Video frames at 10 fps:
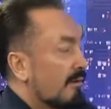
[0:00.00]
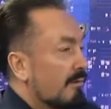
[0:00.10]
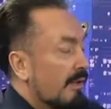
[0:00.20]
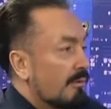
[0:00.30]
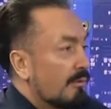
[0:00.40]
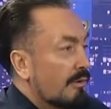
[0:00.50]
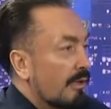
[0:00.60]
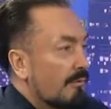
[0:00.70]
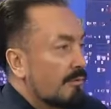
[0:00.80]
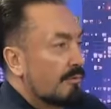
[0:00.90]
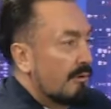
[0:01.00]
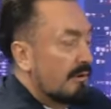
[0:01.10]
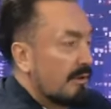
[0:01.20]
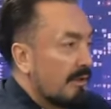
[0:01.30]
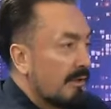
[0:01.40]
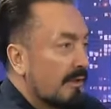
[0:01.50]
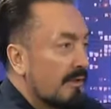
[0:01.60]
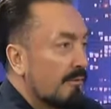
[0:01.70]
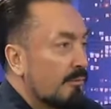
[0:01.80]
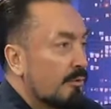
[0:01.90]
radyo, televizyon,
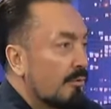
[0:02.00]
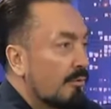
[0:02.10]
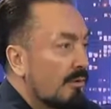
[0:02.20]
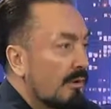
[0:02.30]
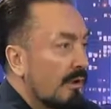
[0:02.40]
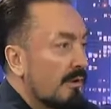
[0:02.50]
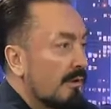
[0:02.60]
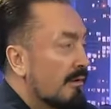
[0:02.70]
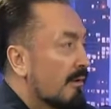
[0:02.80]
internetle bütün dünyayı